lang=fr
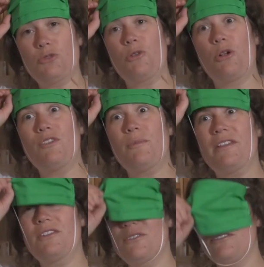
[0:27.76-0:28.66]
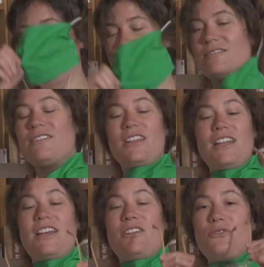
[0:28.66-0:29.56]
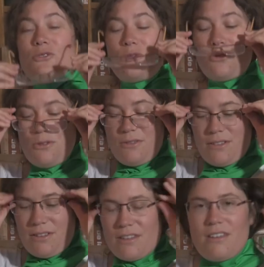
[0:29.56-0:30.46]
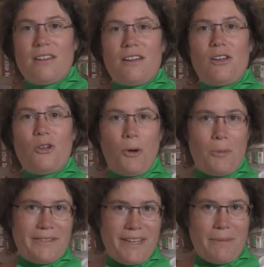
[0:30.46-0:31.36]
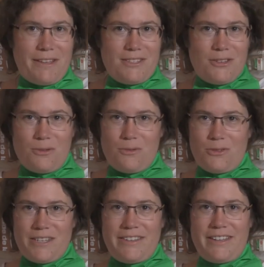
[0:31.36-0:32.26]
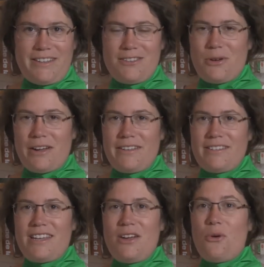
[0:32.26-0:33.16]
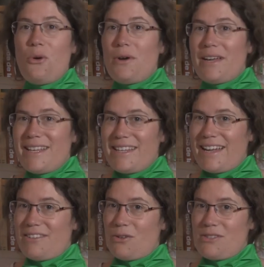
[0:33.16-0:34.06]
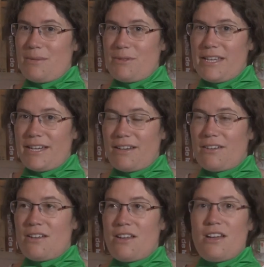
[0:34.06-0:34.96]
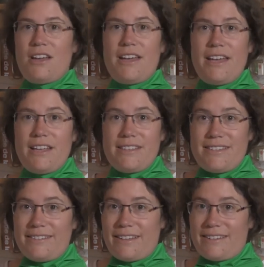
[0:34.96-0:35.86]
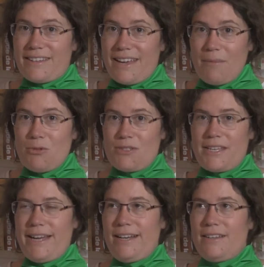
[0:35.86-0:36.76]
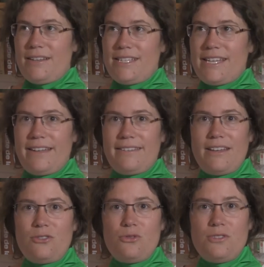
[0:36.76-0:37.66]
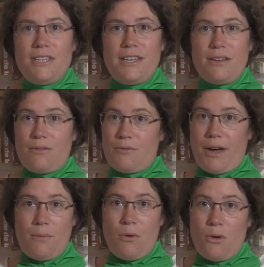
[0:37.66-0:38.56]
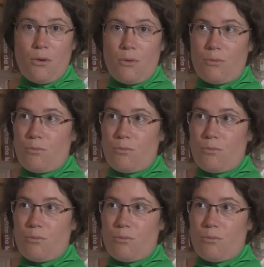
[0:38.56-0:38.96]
je peux l'enlever maintenant. Du coup, le premier trimestre de cette année sera dédié au XIVe siècle. Et c'est un très beau siècle qui a été étudié vraiment